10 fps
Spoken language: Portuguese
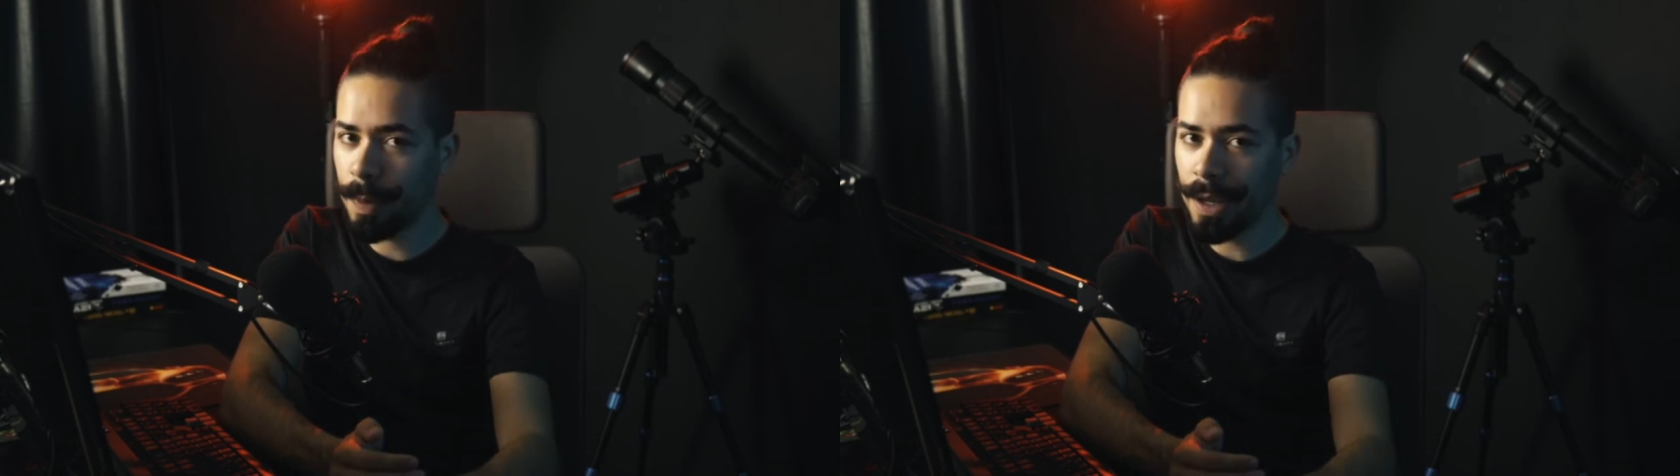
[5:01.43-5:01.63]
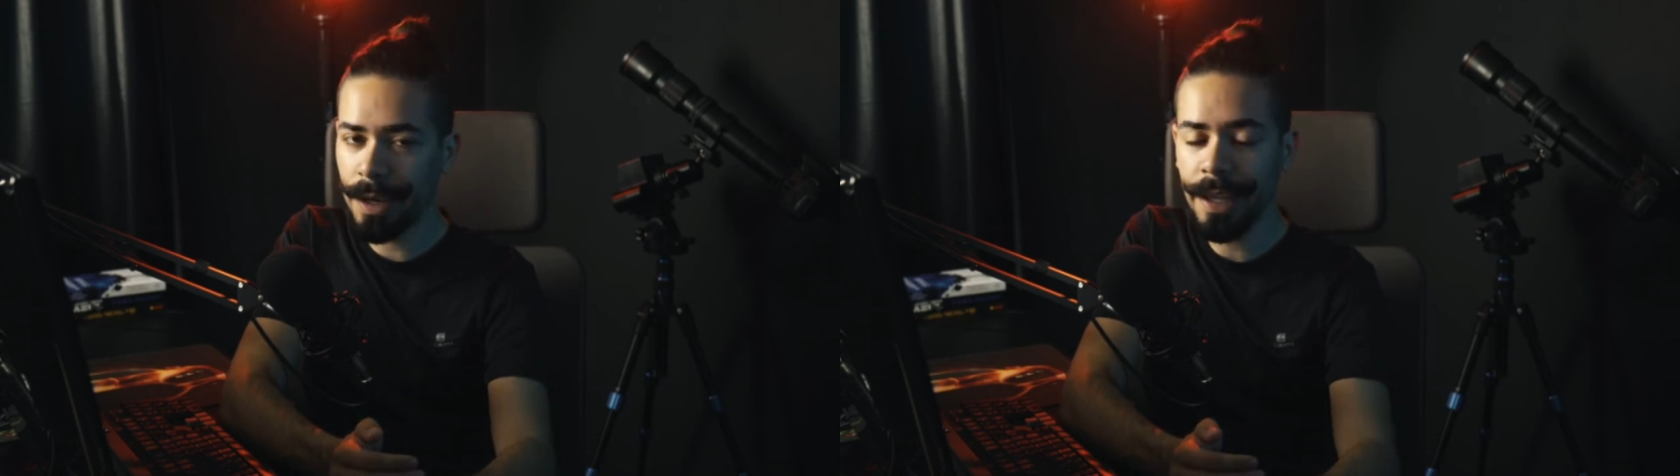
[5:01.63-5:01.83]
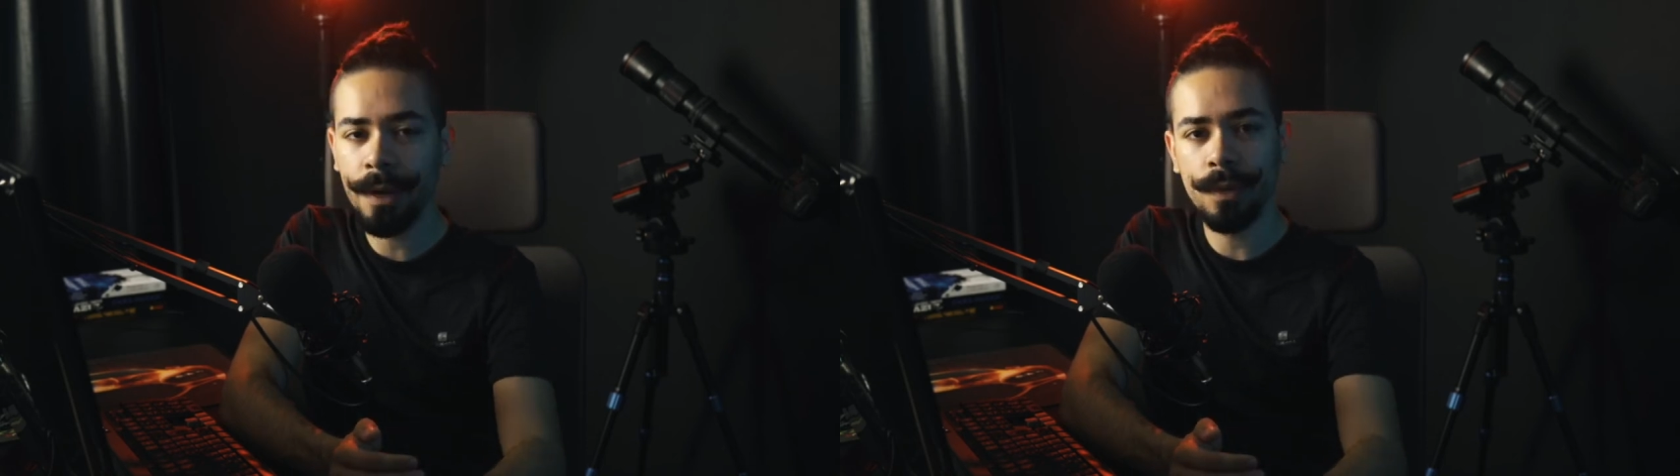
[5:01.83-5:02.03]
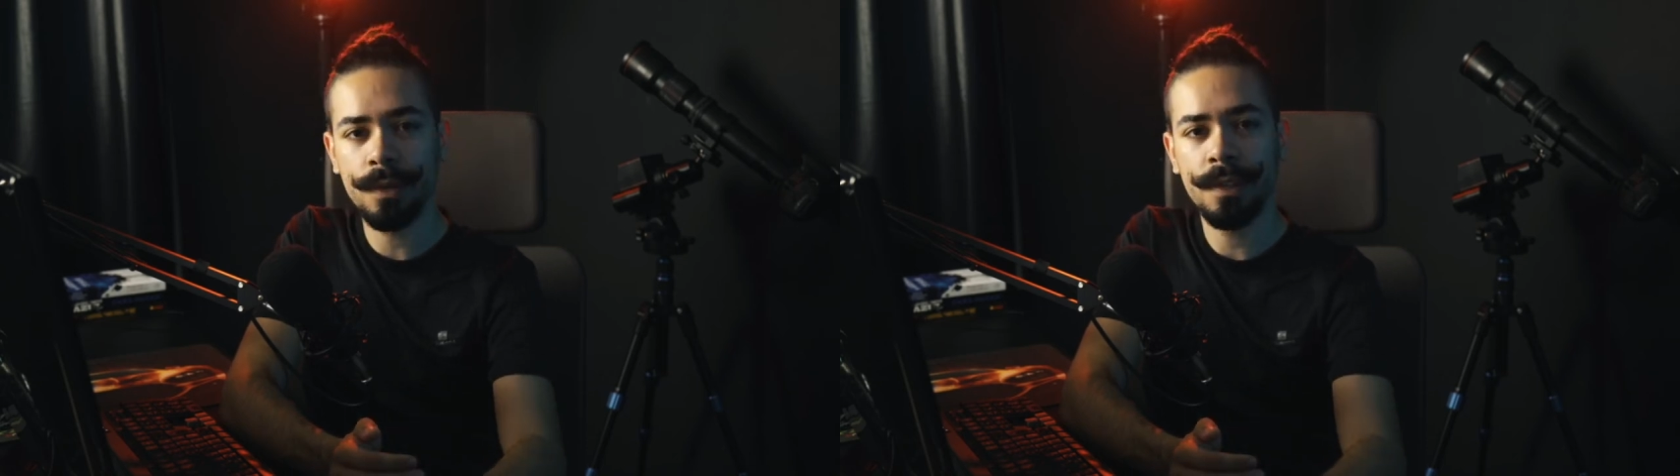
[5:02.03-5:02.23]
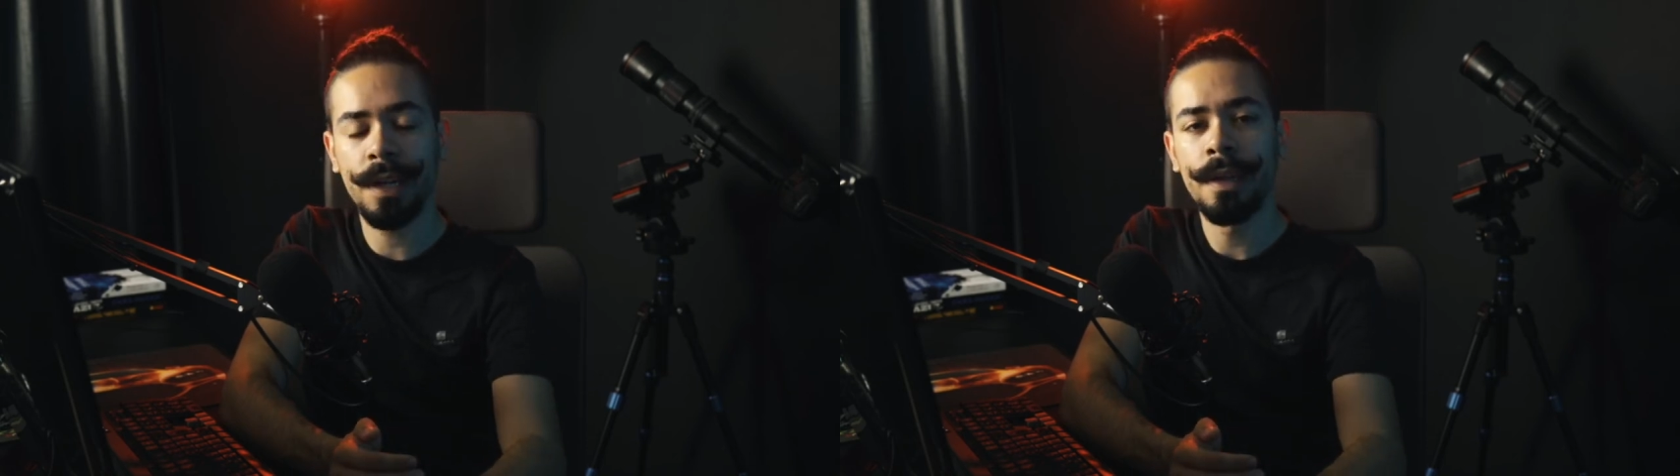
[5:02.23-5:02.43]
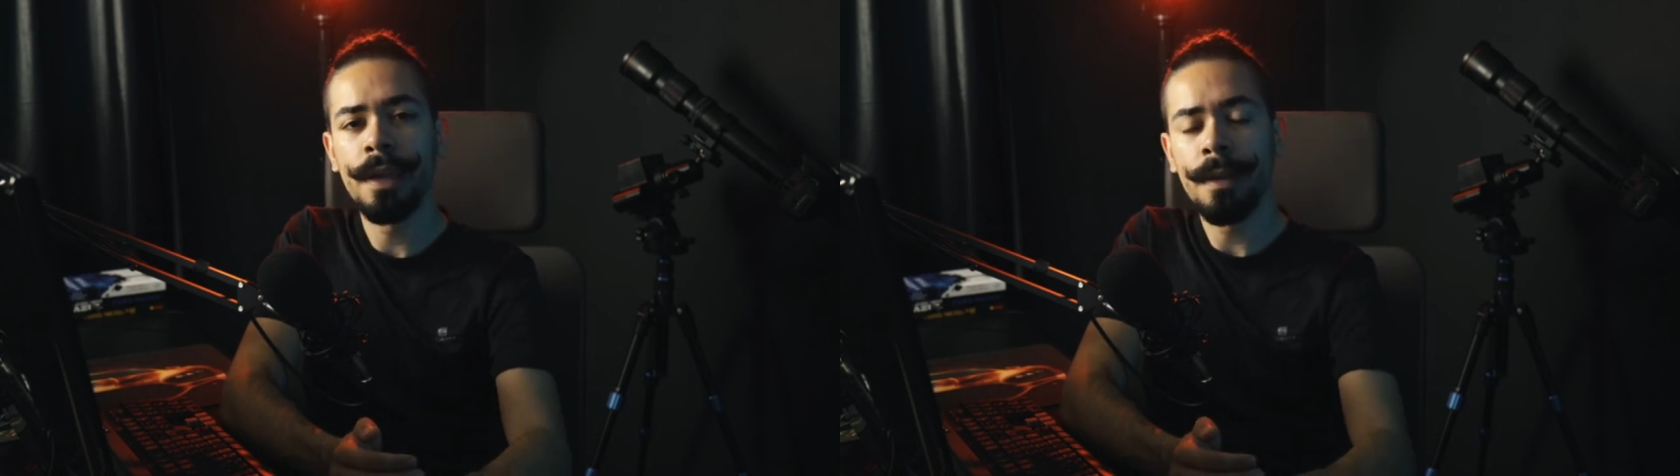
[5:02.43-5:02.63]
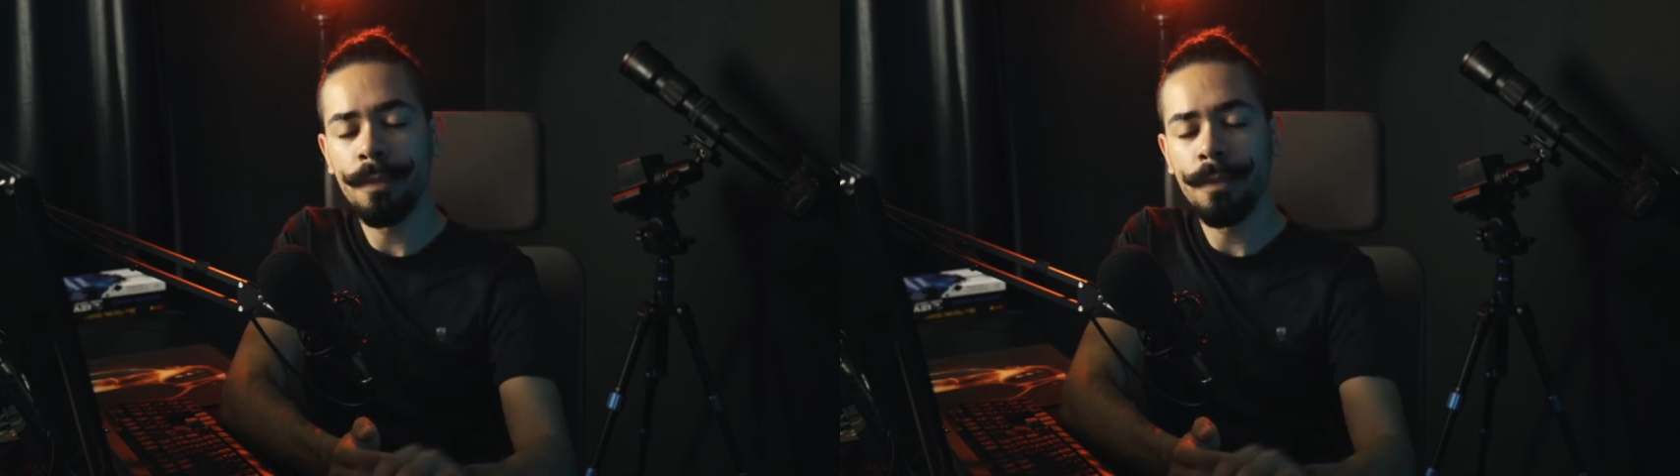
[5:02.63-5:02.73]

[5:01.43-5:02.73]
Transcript: para leigos, tá?